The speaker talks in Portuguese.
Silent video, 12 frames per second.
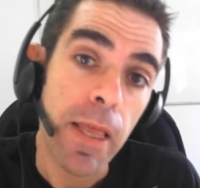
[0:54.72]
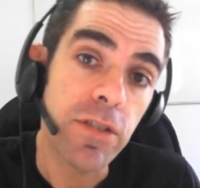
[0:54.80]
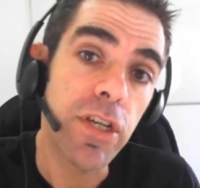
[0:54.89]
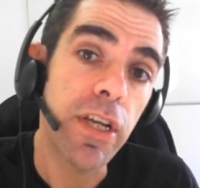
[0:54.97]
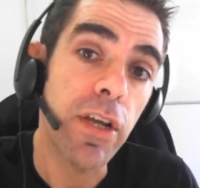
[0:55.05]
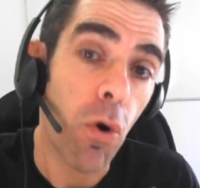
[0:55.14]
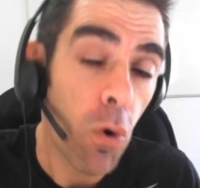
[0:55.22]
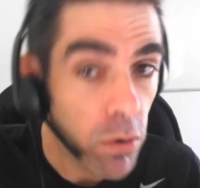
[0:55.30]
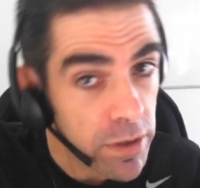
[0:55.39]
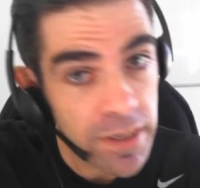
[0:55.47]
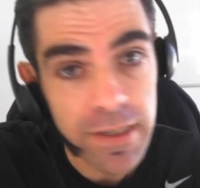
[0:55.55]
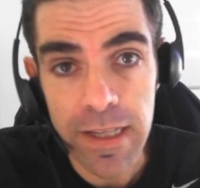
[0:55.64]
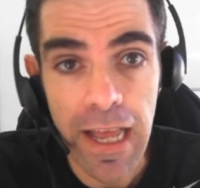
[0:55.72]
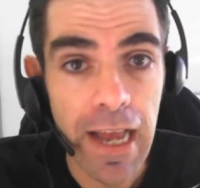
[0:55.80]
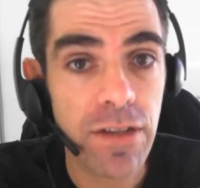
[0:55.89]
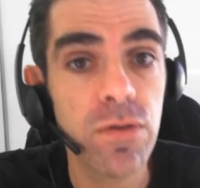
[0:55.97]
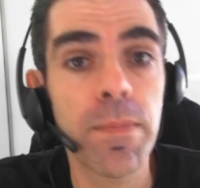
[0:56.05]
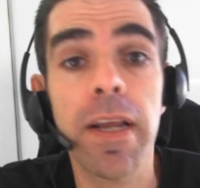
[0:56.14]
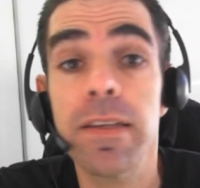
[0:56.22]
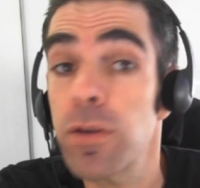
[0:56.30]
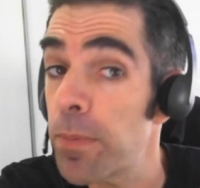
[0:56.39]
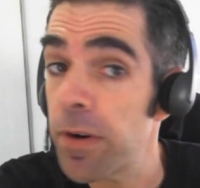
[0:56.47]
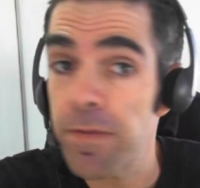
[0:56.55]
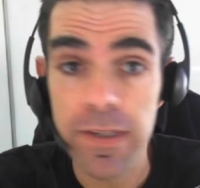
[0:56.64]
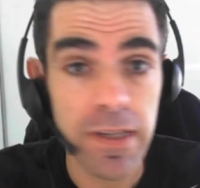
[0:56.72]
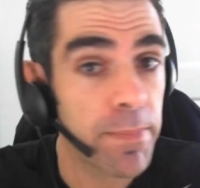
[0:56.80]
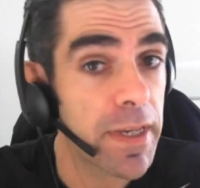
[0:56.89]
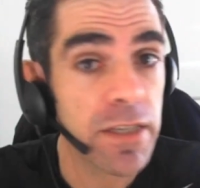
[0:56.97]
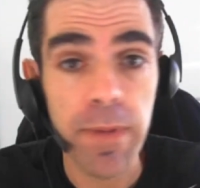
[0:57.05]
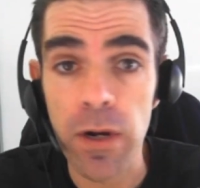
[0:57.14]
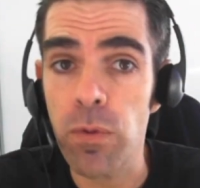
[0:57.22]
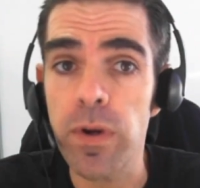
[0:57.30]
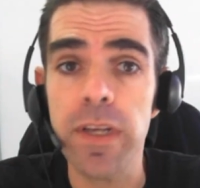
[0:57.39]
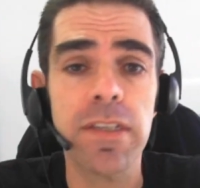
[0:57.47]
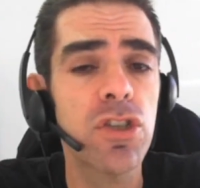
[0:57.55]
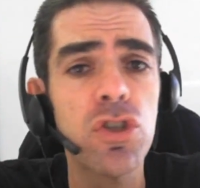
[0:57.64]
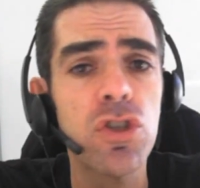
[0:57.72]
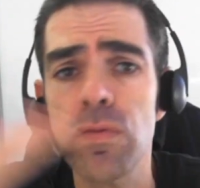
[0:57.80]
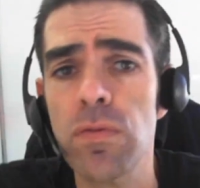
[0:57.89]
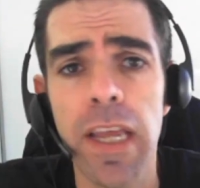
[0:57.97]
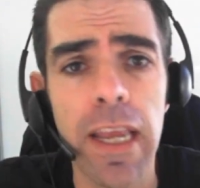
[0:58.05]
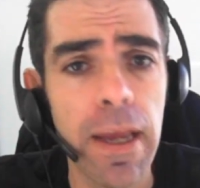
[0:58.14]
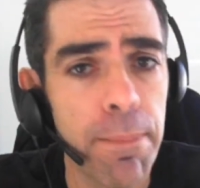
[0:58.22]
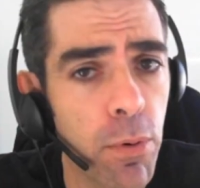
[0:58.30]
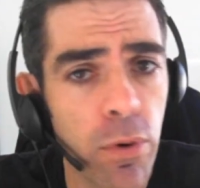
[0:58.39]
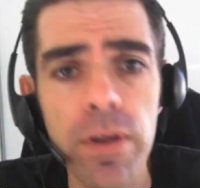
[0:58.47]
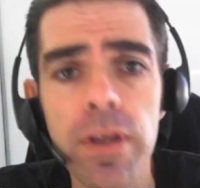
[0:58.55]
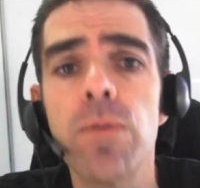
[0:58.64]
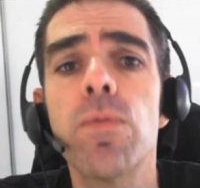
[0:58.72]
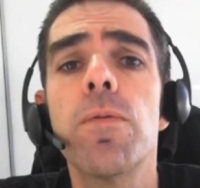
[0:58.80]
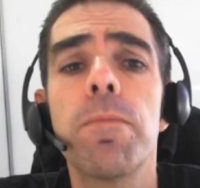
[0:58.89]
de outras cidades do Brasil para fazer a mesma coisa, a gente não tem apoio nenhum,